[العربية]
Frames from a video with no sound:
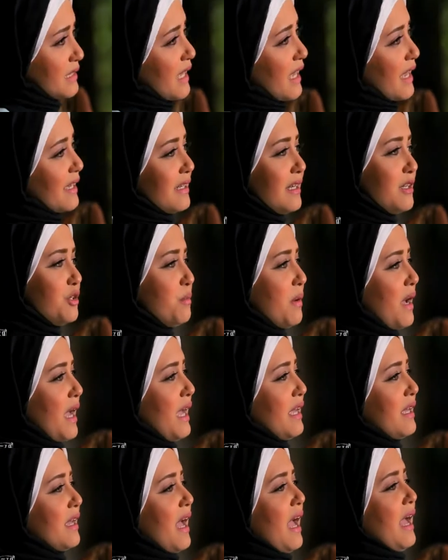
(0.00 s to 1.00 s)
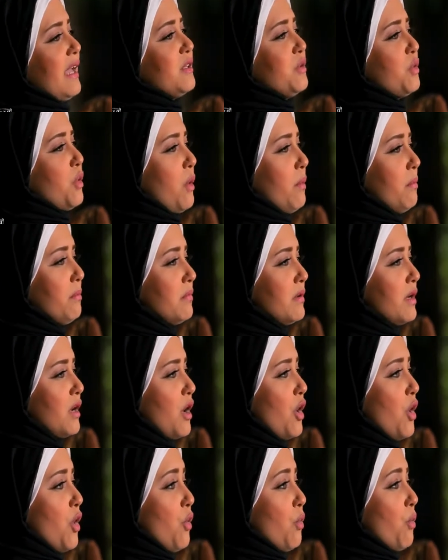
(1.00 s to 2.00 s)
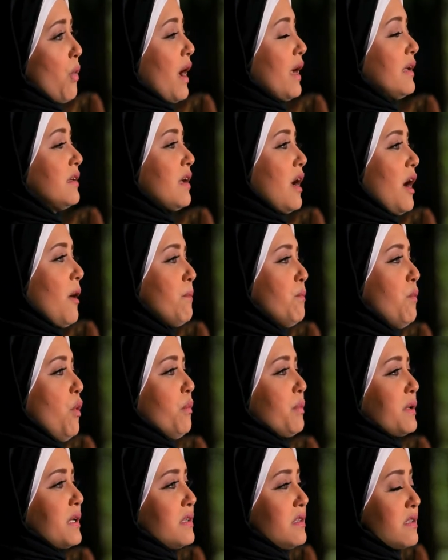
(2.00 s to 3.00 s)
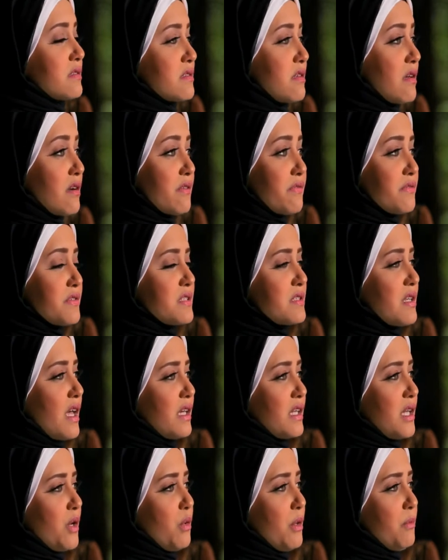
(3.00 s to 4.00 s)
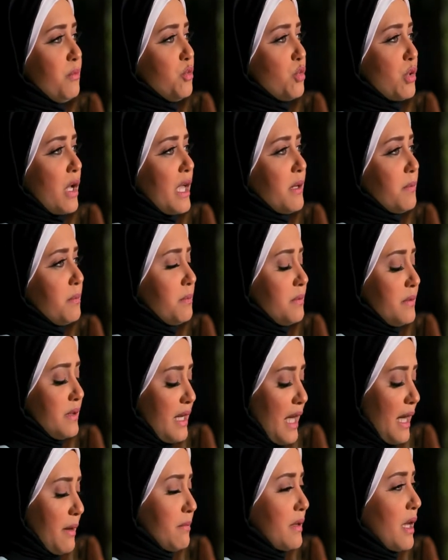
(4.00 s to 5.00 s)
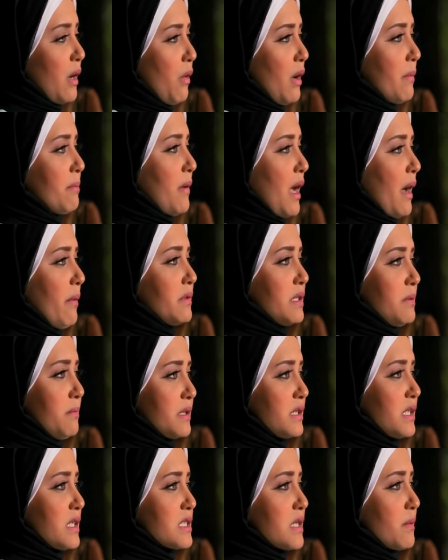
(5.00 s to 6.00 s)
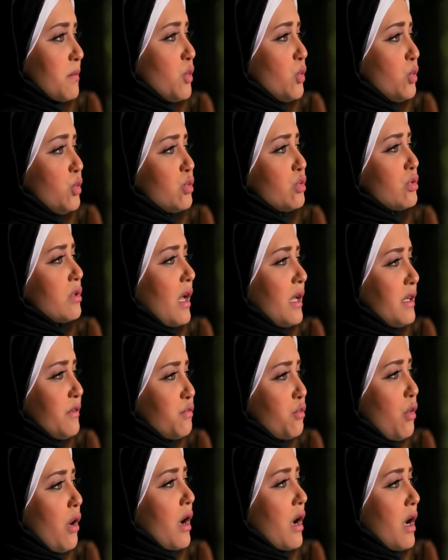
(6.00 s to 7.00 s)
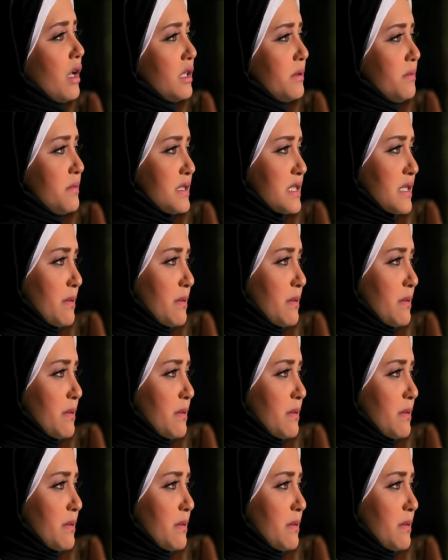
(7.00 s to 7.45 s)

تخيلوا معايا أي أم واي اب ممكن يتصرف ازاي لو ابنه جايب جايب جواب معاه من المدرسه بيقول انه ضعيف واقل من